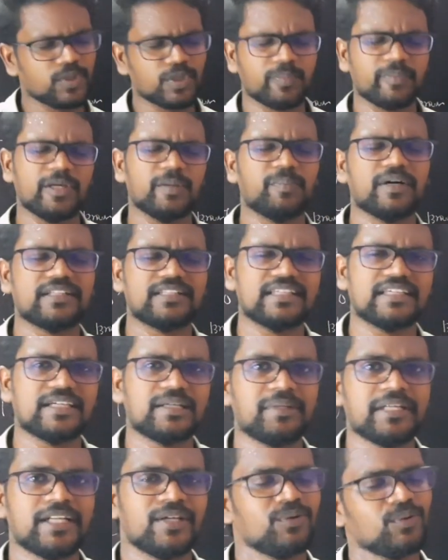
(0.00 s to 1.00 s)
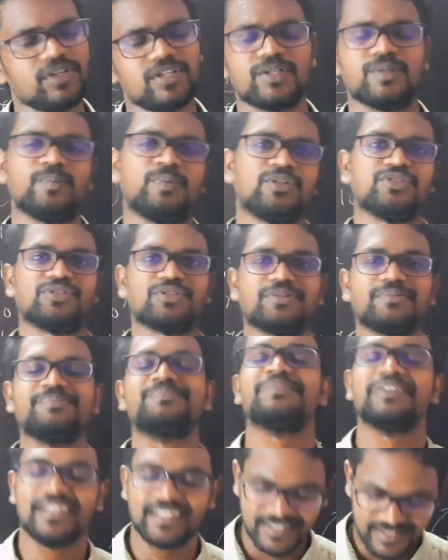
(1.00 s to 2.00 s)
பொறுமையாக பார்த்தீங்க அப்படின்னா உங்களுக்கு புரிஞ்சிடும்
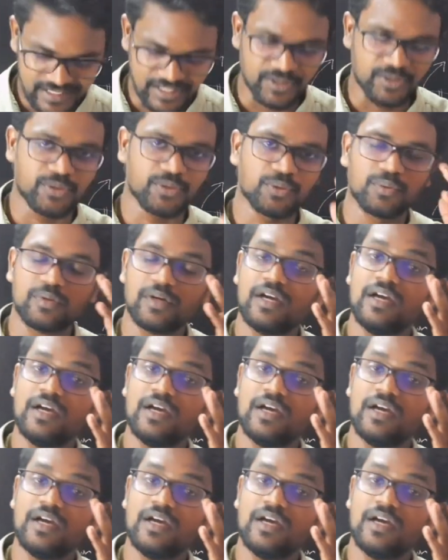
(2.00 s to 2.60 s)
தேங்க்யூ